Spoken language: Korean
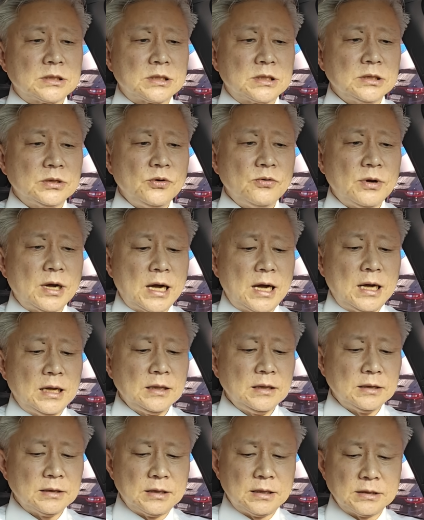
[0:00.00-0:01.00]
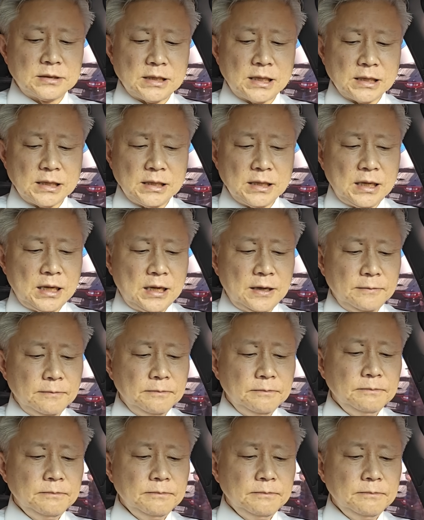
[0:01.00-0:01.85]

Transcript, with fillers: 그동안 어, 자기가